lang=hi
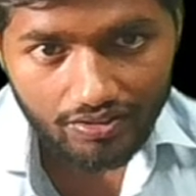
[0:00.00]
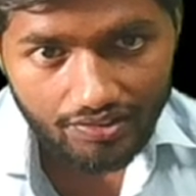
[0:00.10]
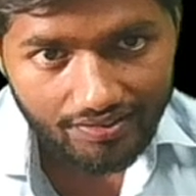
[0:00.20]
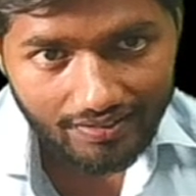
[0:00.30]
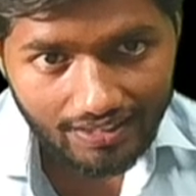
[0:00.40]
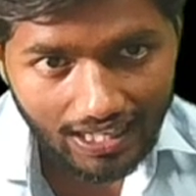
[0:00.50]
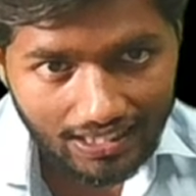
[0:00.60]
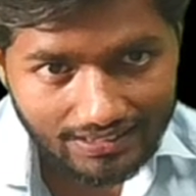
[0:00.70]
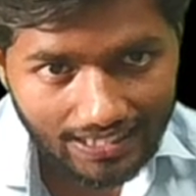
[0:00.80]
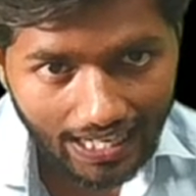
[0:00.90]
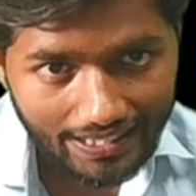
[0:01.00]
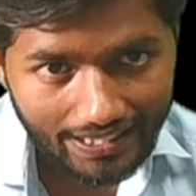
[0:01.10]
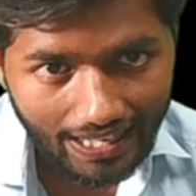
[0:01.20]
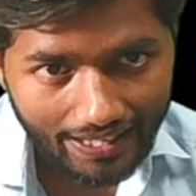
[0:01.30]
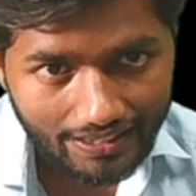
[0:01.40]
जिसका
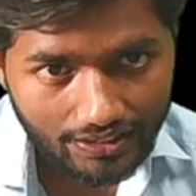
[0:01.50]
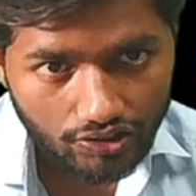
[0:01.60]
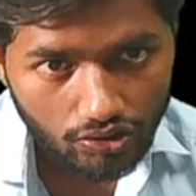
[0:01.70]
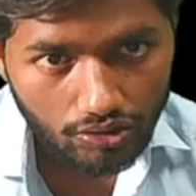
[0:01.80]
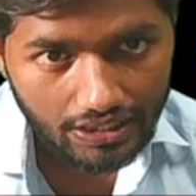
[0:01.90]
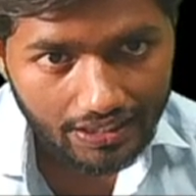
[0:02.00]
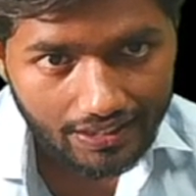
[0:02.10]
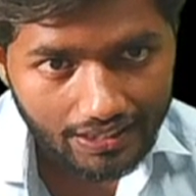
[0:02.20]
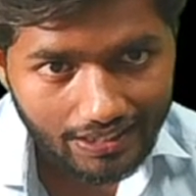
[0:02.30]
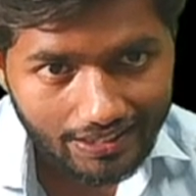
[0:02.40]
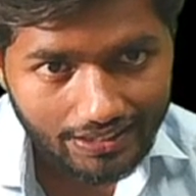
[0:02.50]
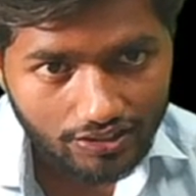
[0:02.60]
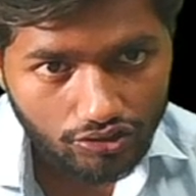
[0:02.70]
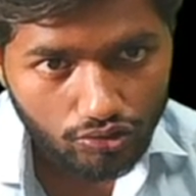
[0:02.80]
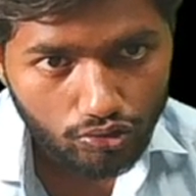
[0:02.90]
साइड का रेशियो थ्री
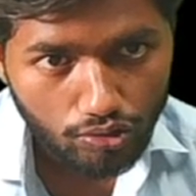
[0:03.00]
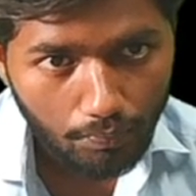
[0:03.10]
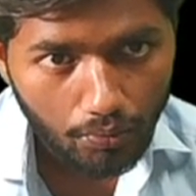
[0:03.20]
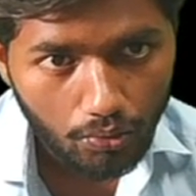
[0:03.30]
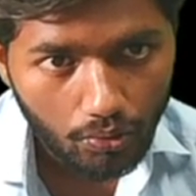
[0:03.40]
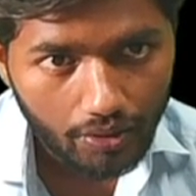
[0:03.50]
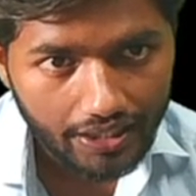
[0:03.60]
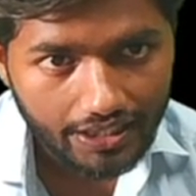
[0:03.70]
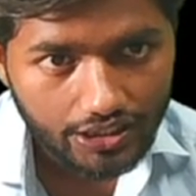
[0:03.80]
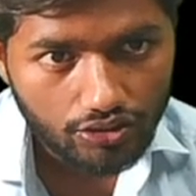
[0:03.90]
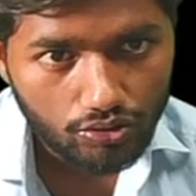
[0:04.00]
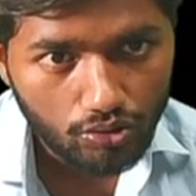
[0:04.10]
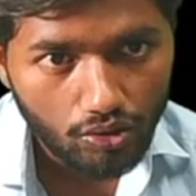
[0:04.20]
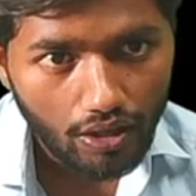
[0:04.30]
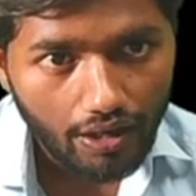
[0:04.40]
इज टू फोर इज
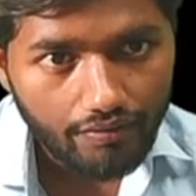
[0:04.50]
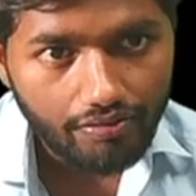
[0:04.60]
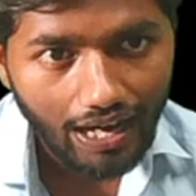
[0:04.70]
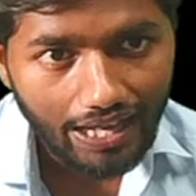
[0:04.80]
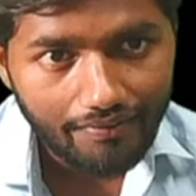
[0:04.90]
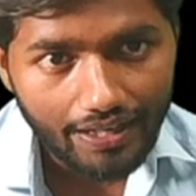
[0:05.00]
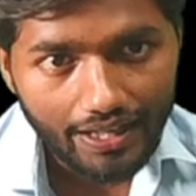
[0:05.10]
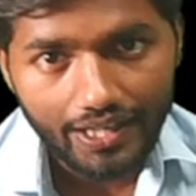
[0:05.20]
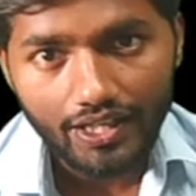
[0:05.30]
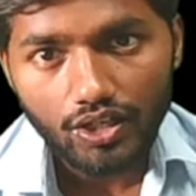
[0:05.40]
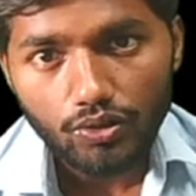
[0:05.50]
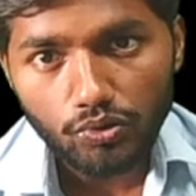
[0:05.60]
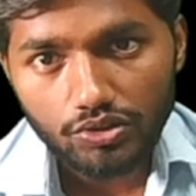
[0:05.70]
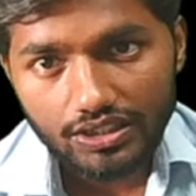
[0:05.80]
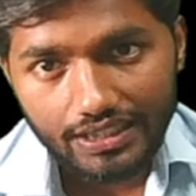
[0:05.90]
टू फाइव रहे
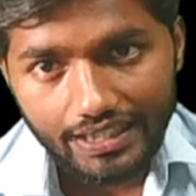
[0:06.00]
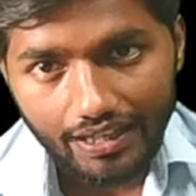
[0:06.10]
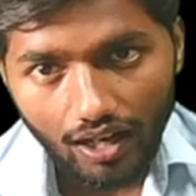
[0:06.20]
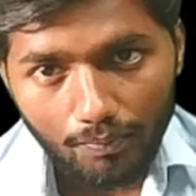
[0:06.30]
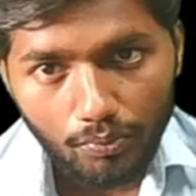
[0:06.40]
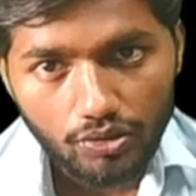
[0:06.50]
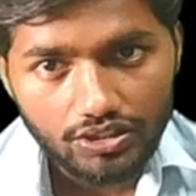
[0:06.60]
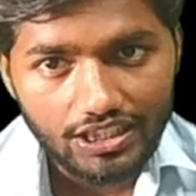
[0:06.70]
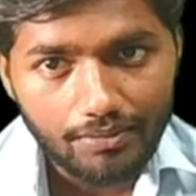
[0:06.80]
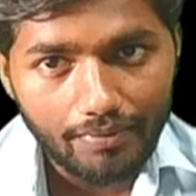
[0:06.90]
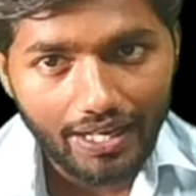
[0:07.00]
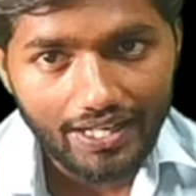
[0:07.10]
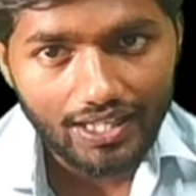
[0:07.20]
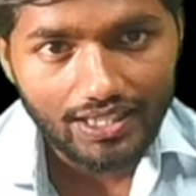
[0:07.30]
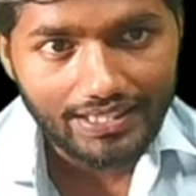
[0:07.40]
उसके अपोजिट में
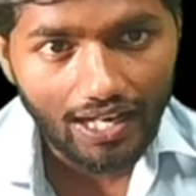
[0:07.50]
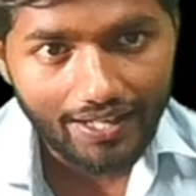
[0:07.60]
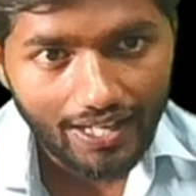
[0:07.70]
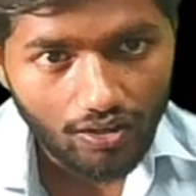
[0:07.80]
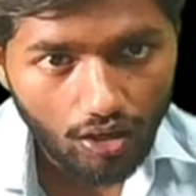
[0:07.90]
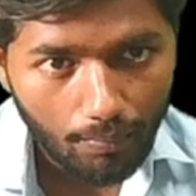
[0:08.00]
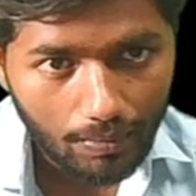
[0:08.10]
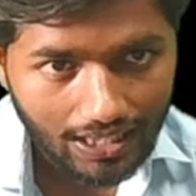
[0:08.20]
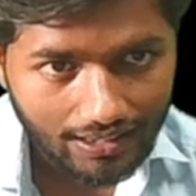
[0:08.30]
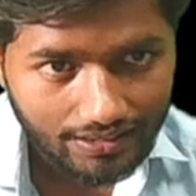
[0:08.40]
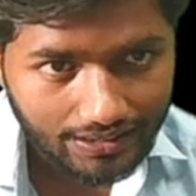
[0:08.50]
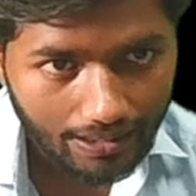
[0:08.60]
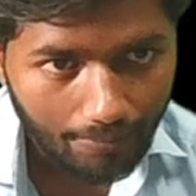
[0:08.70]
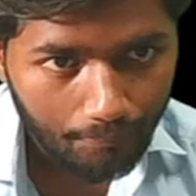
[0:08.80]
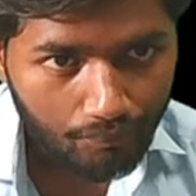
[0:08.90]
एंगल क्या क्या होगा बता दीजिए